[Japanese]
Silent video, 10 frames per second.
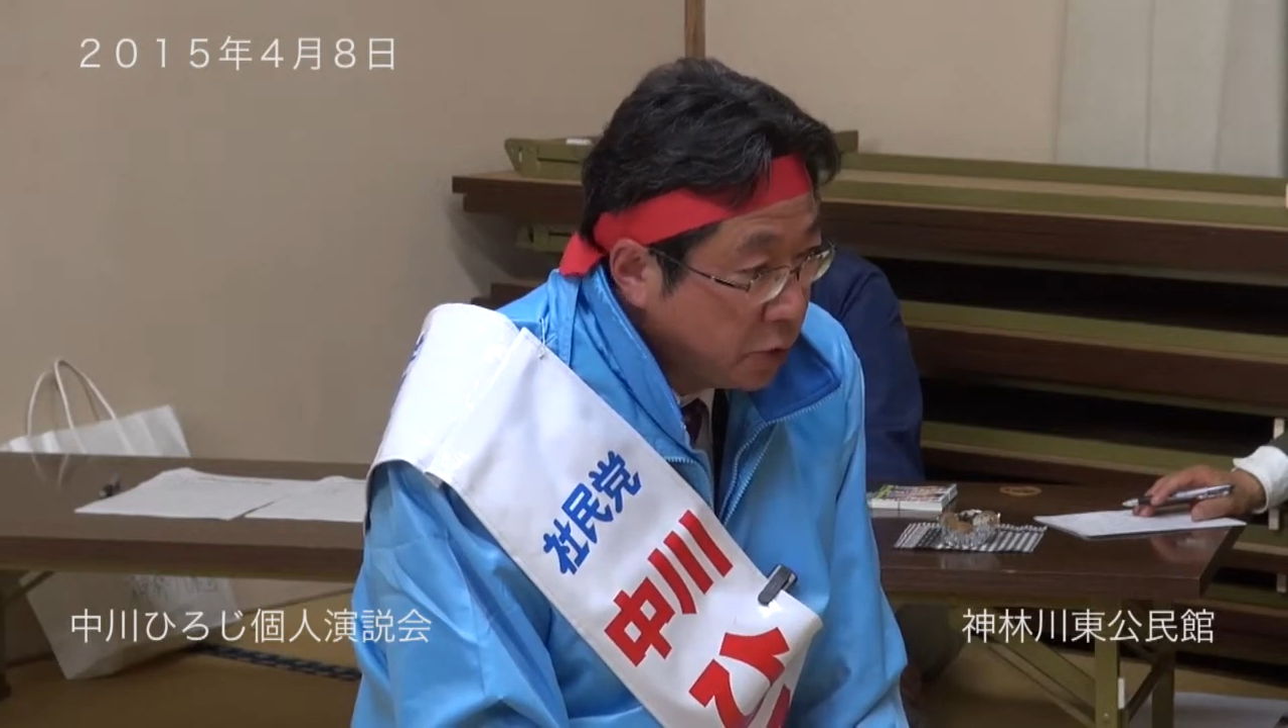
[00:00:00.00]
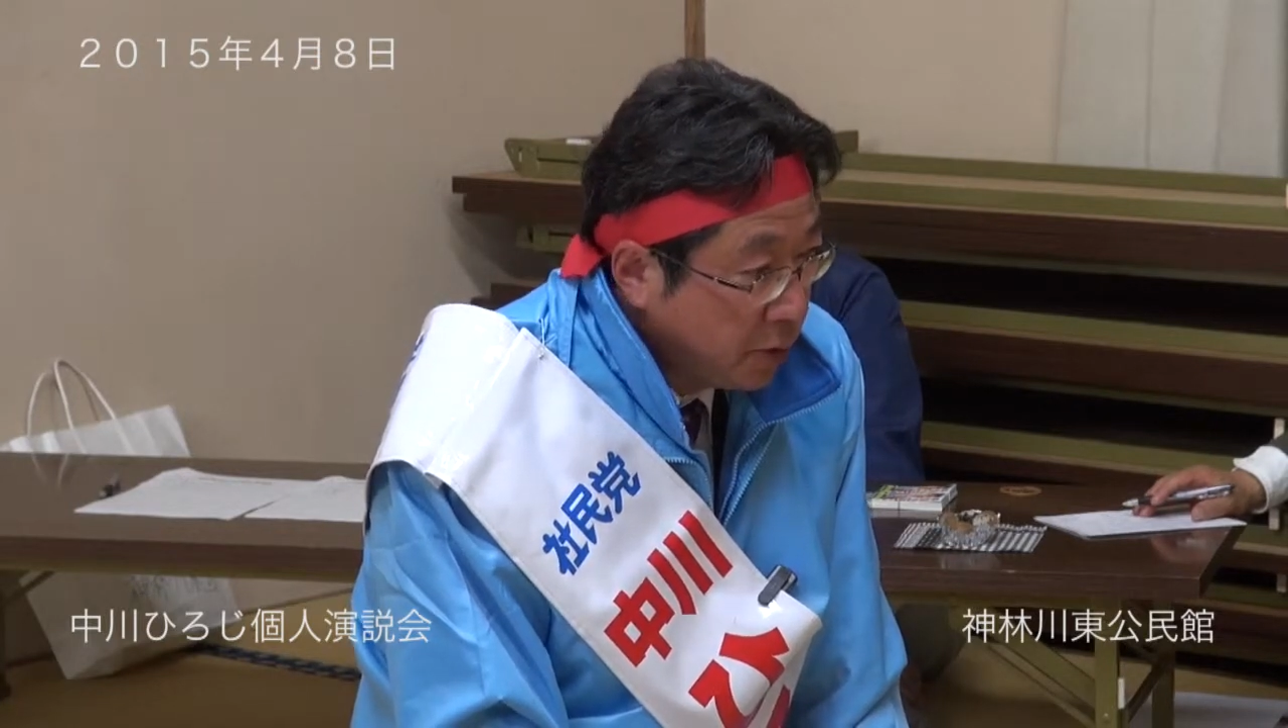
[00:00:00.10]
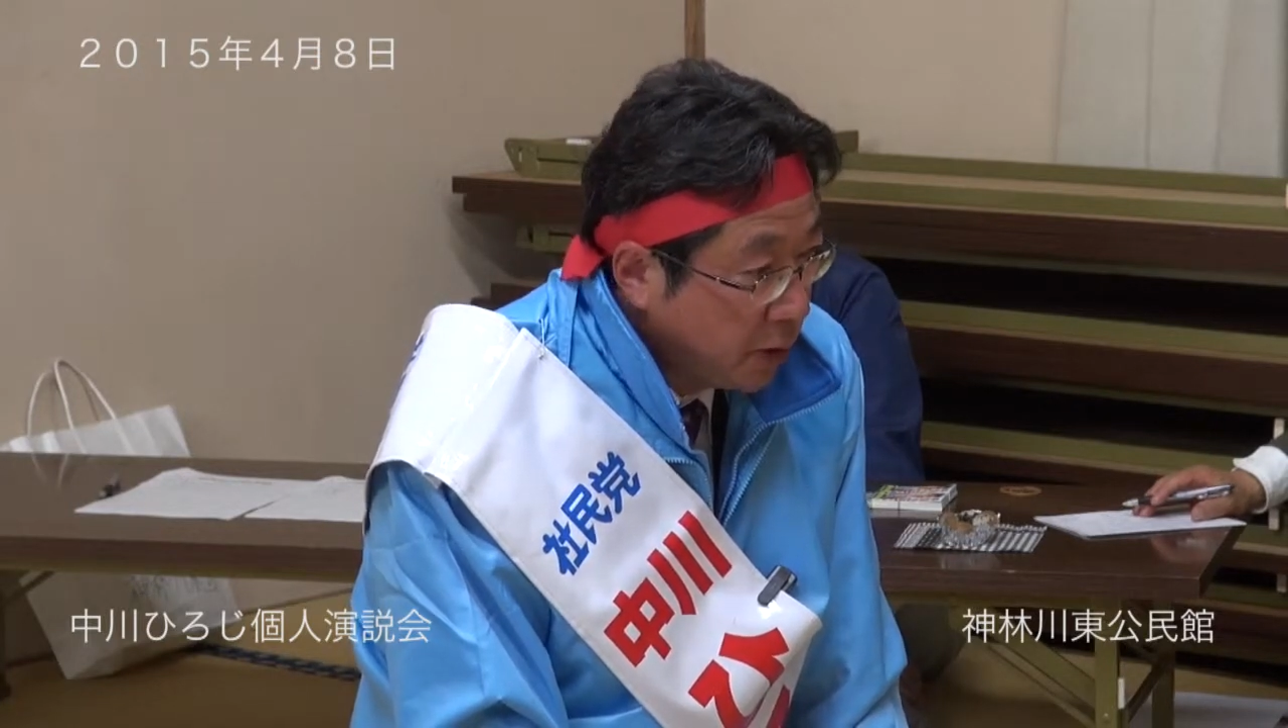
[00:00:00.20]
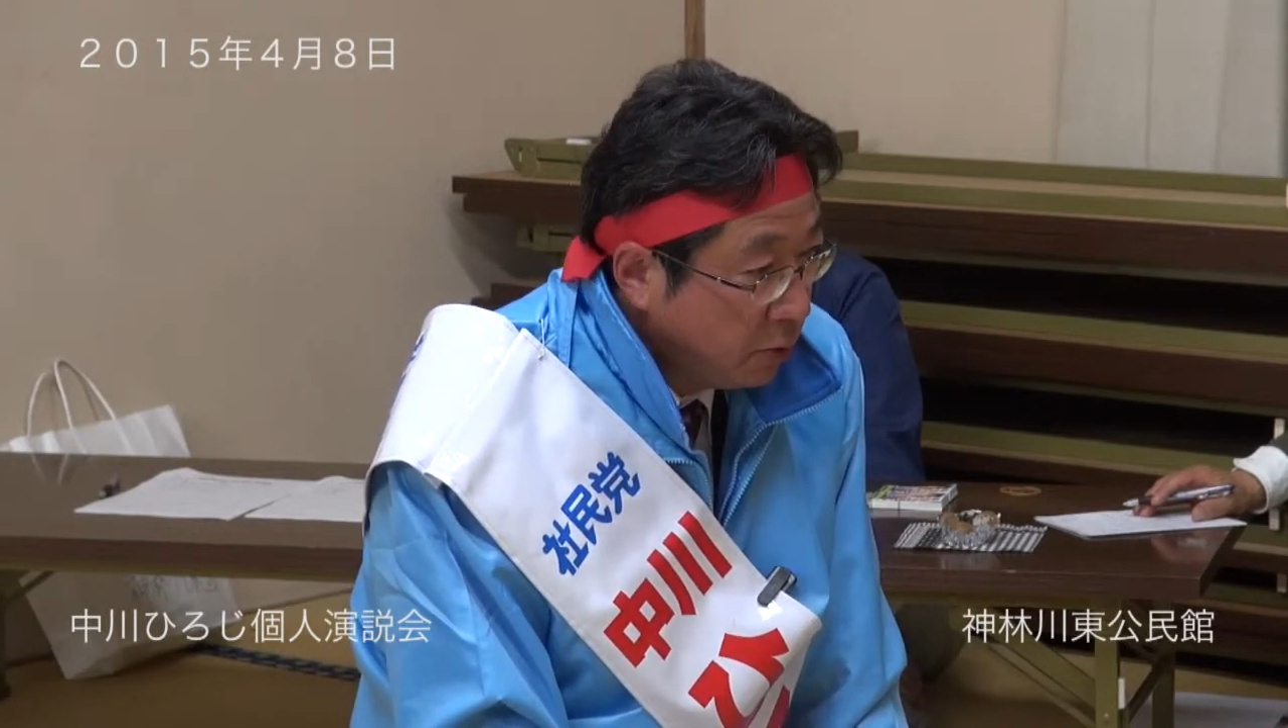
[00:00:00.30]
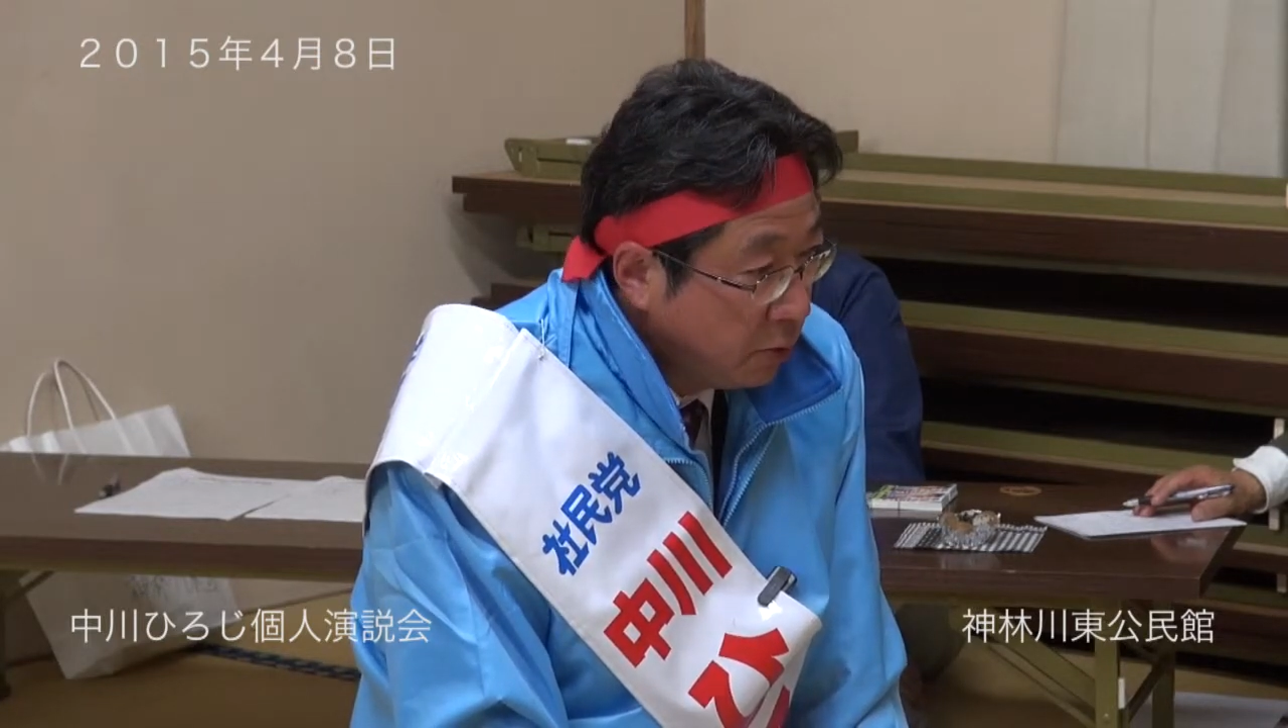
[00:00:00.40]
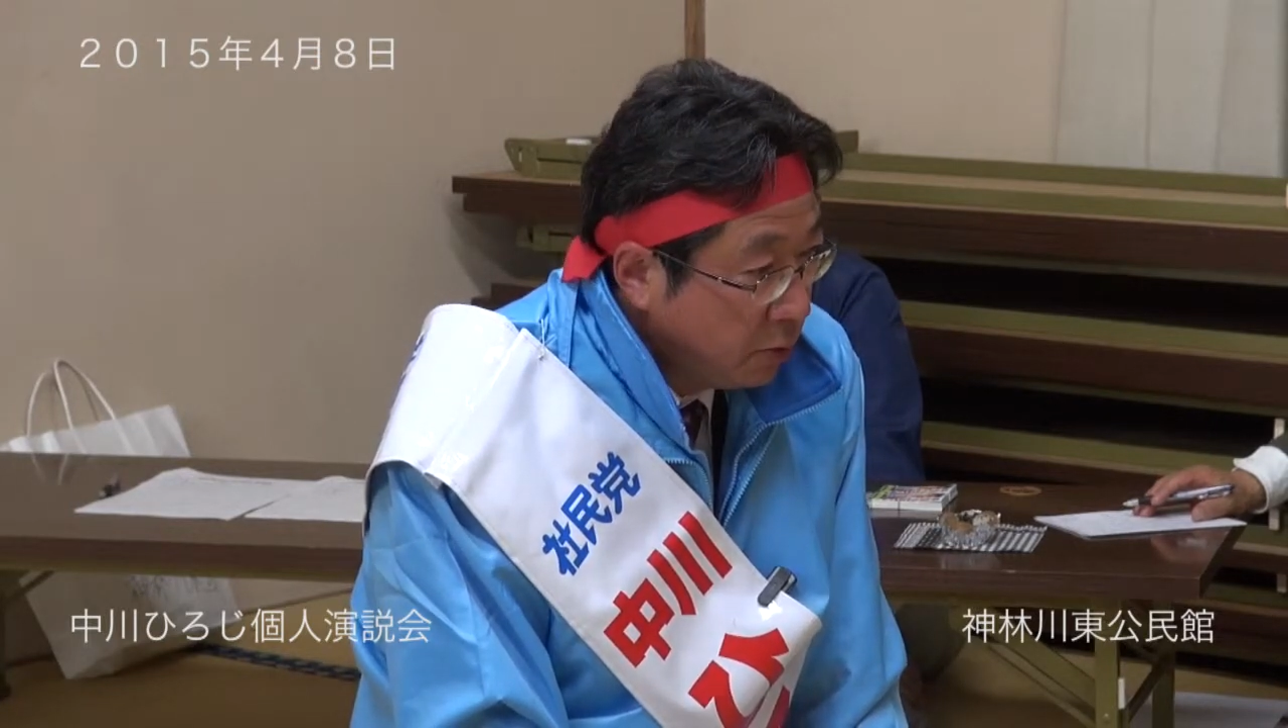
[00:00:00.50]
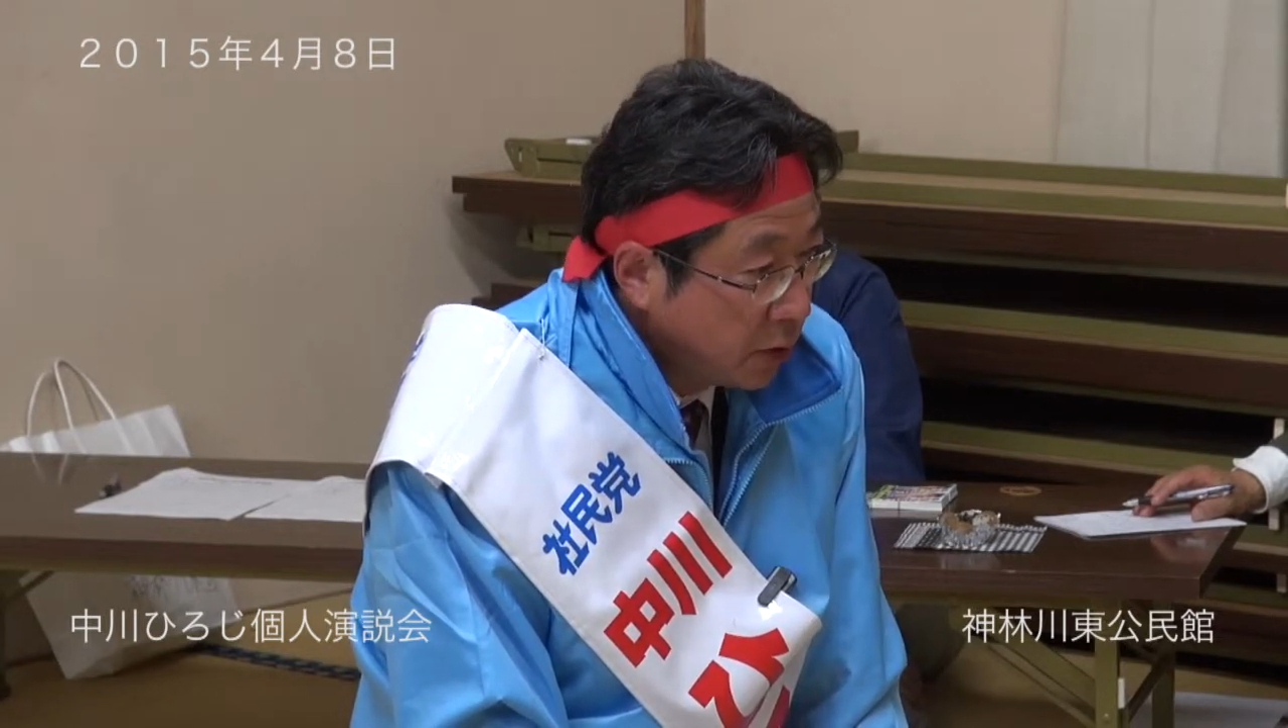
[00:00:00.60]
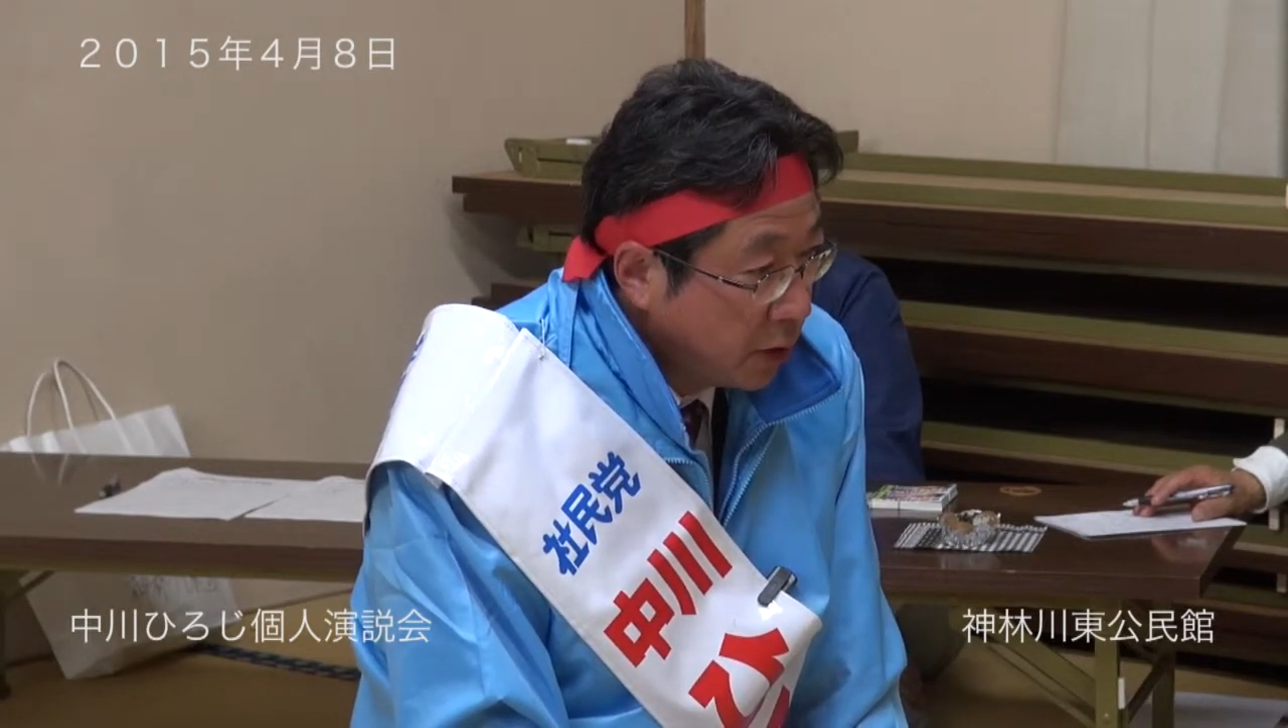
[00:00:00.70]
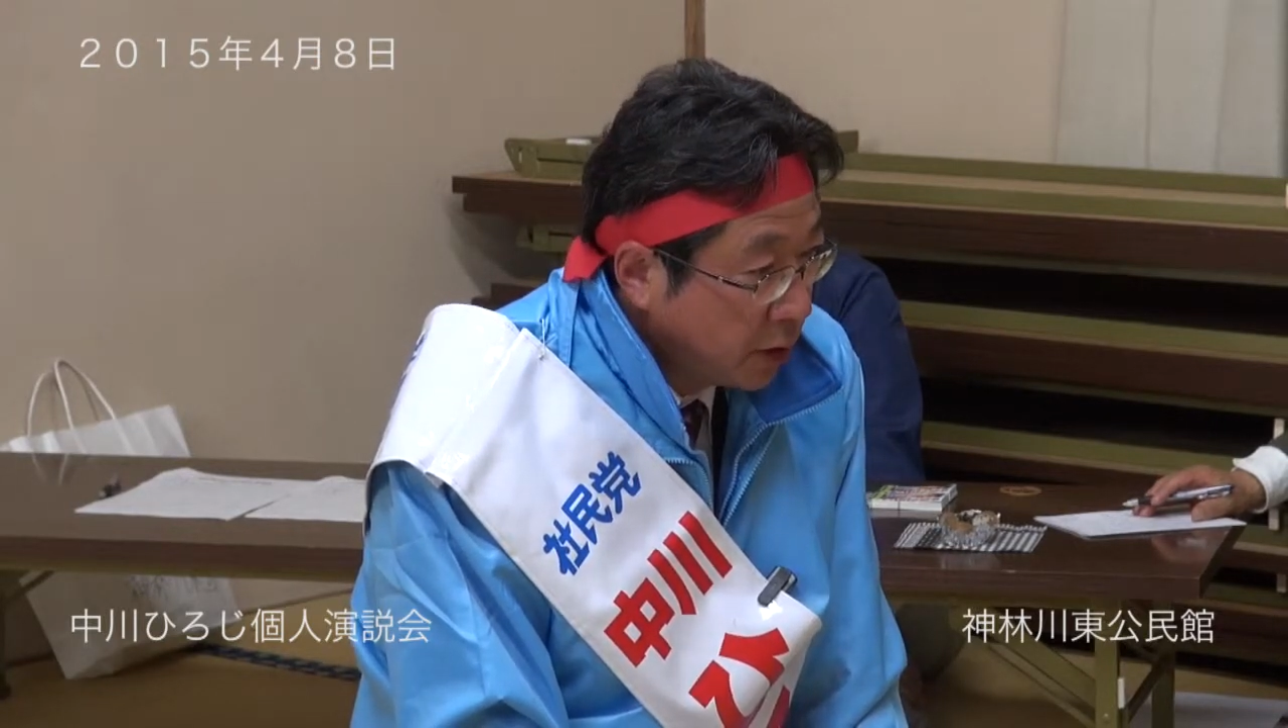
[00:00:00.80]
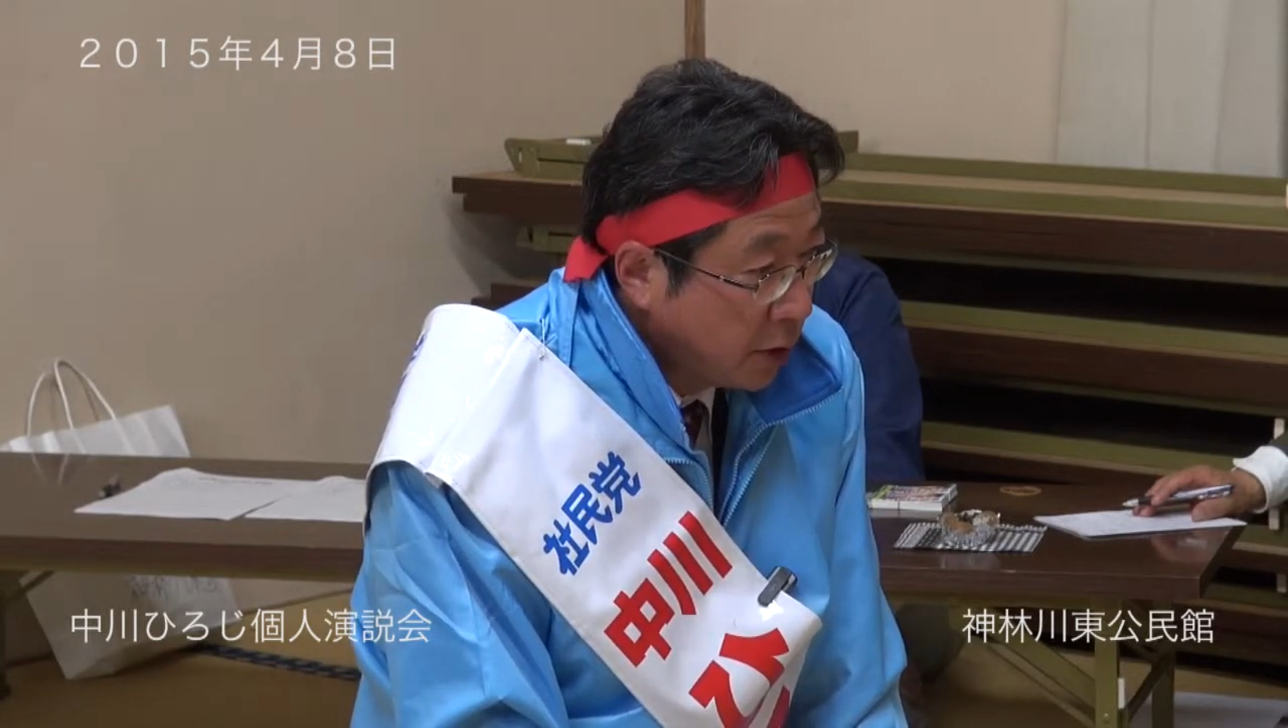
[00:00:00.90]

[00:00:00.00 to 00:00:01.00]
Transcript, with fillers: 市はあの